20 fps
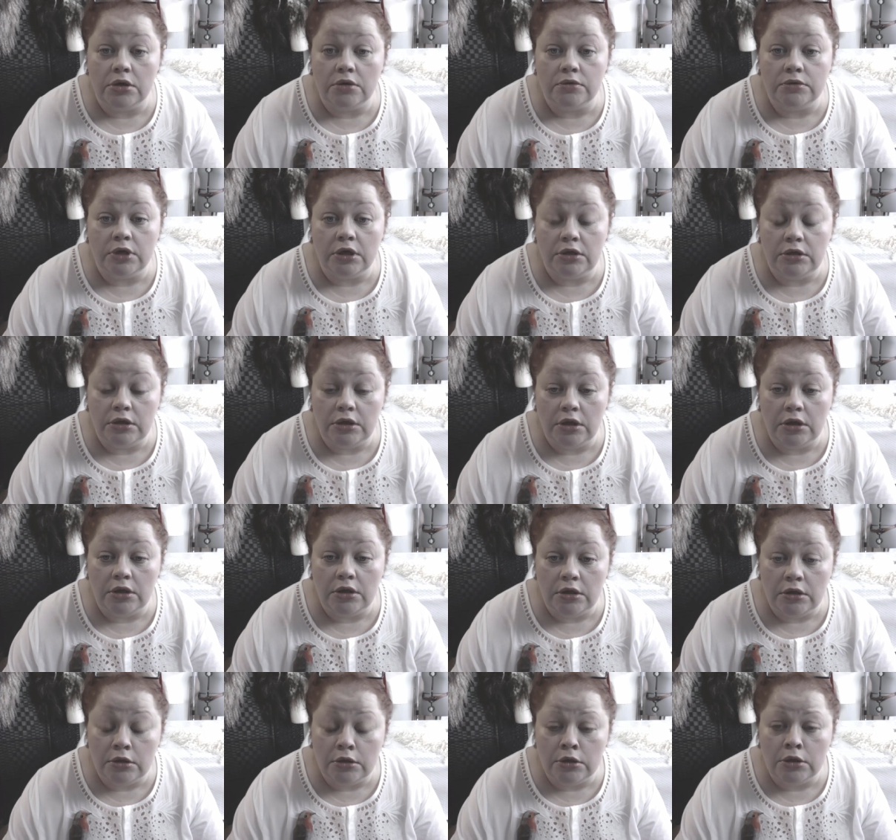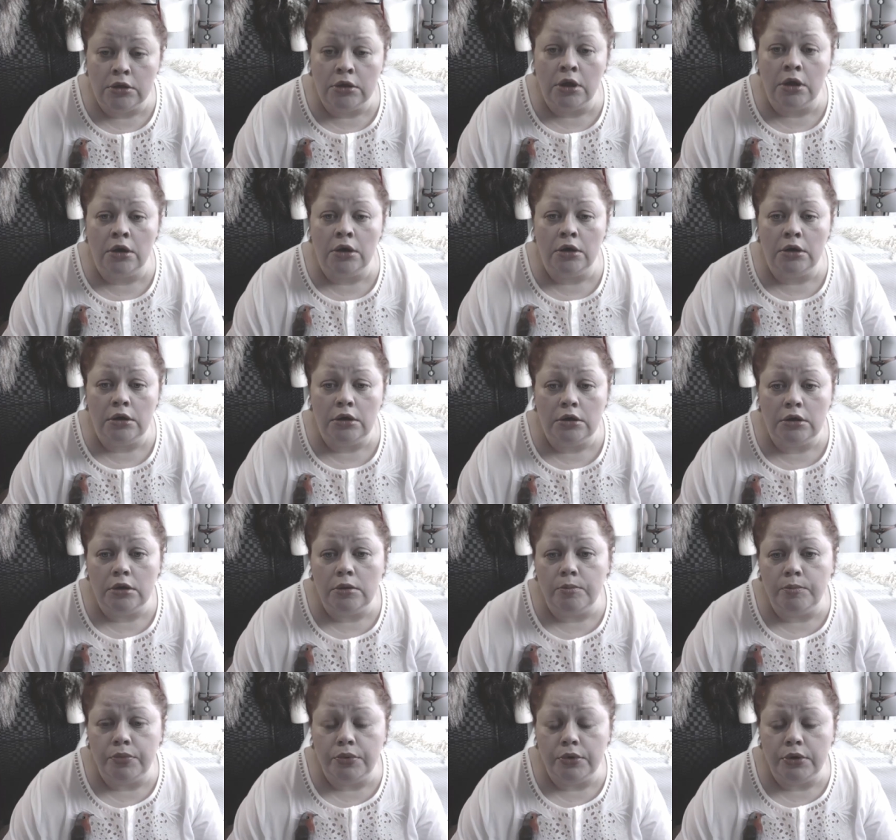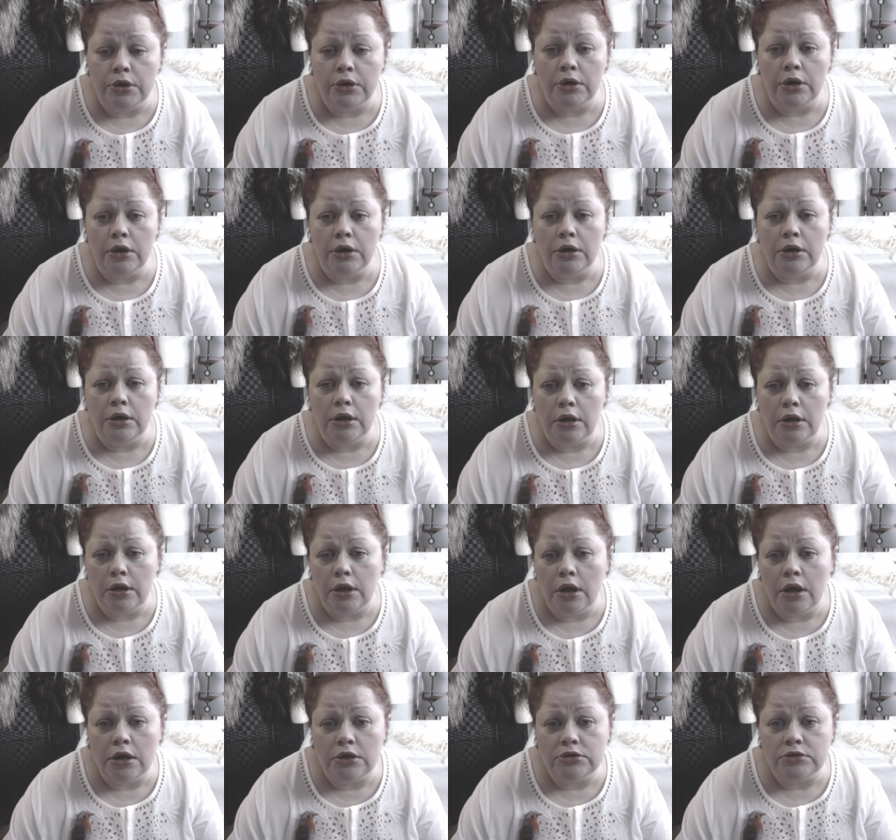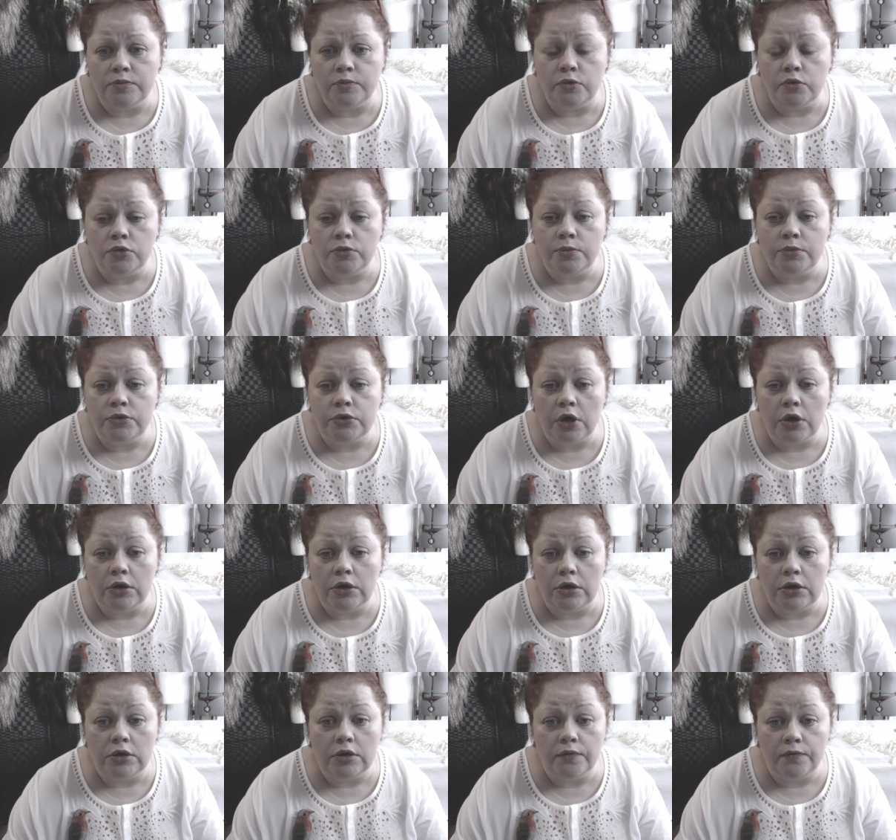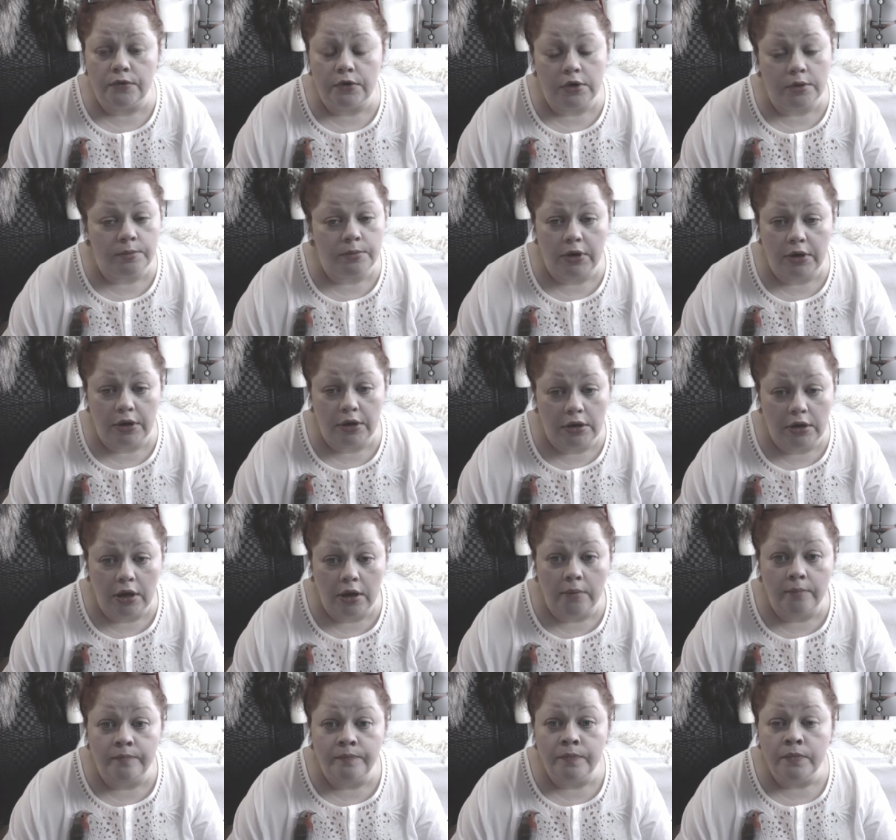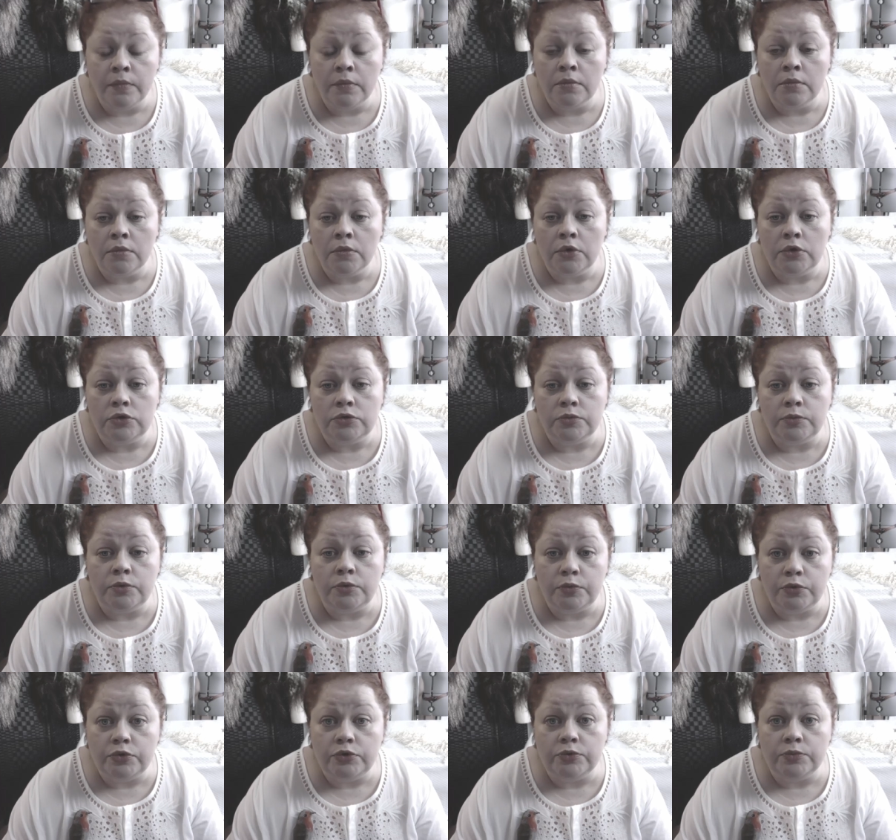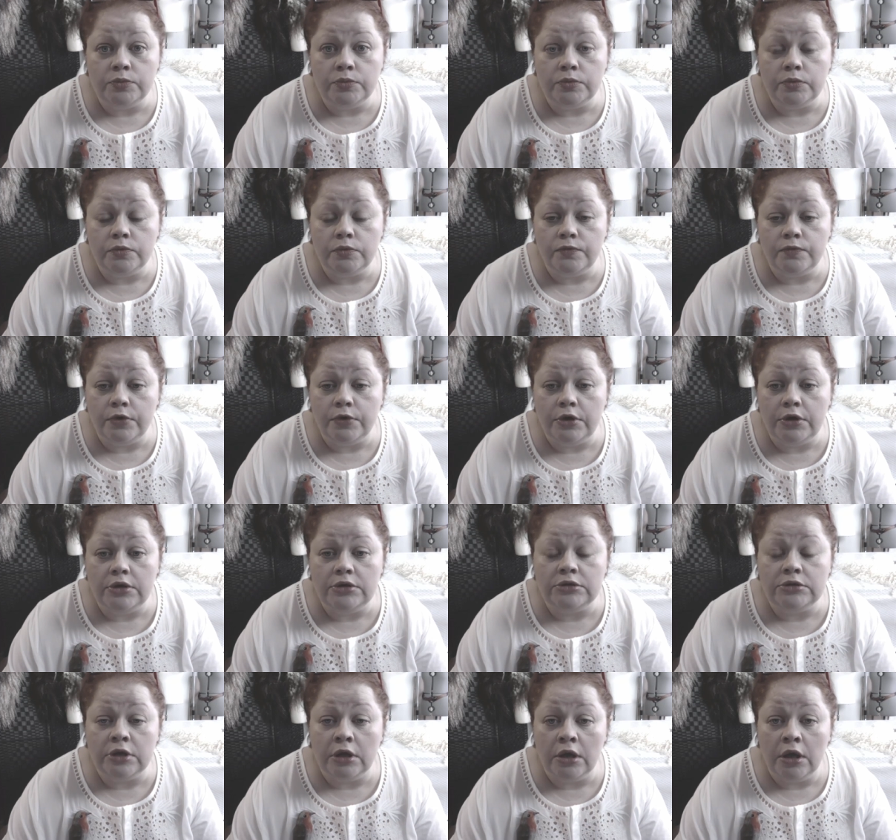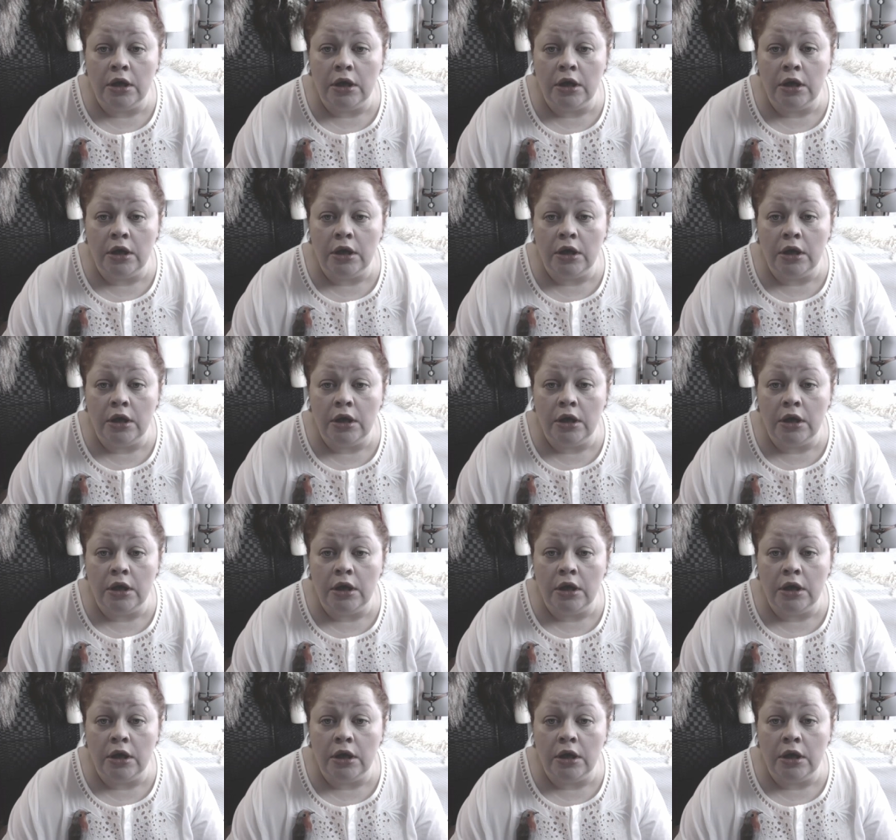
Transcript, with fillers: На ней и ланолин, и пыль, и грязь, могут быть какие-то вкрапления. То есть мы будем флис